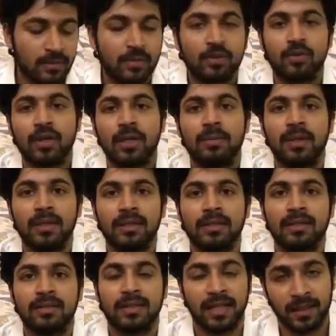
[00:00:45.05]
அது மட்டும் இல்லாமல்
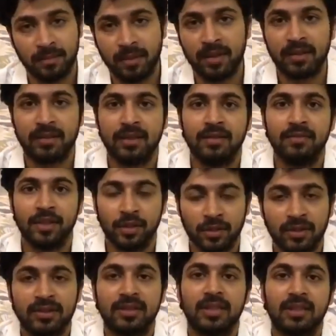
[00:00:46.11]
தயாரிப்பாளர்கள்
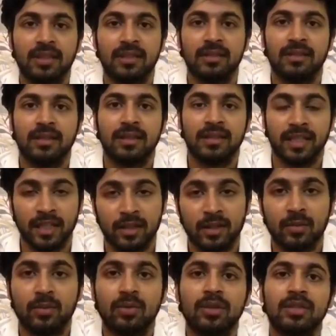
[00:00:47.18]
விநியோகஸ்தர்கள்
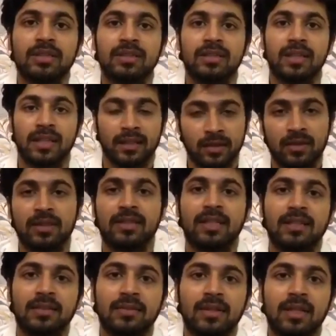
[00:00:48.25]
தேட்டர் ஓனர்ஸ் திரைத்துறை
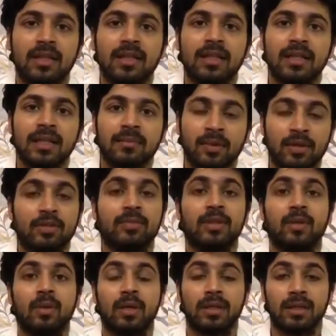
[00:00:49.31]
சார்ந்தவர்கள் மற்றும்
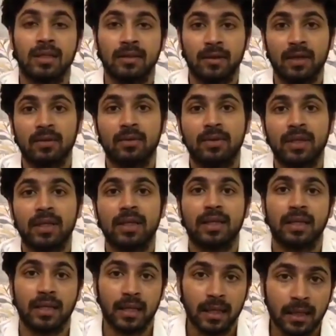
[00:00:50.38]
இந்த உலகத்தில் வாழக்கூடிய
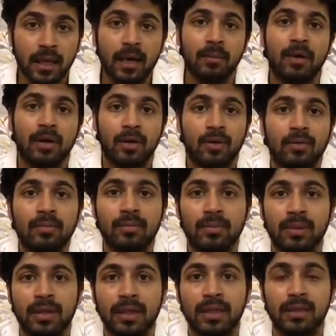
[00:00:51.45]
எல்லா மக்களும்
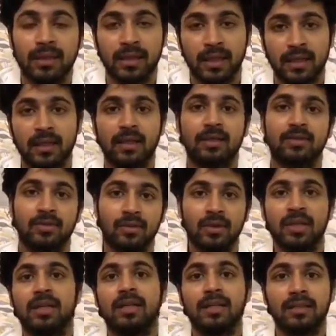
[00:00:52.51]
இந்த இக்கட்டான
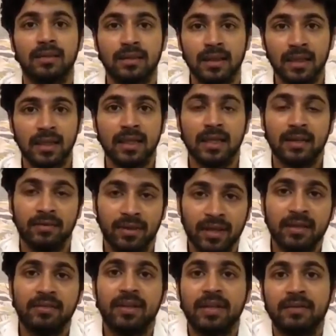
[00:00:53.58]
சூழ்நிலையிலிருந்து
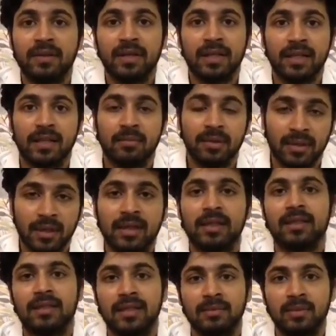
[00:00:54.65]
வெகு விரைவில் இயல்பு
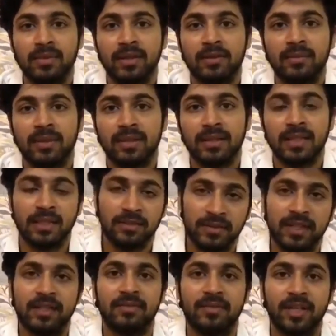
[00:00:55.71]
நிலைக்கு திரும்ப வேண்டும் என்று
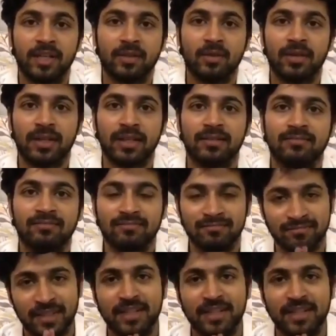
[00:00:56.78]
இறைவனிடம் வேண்டிக் கொள்கிறேன்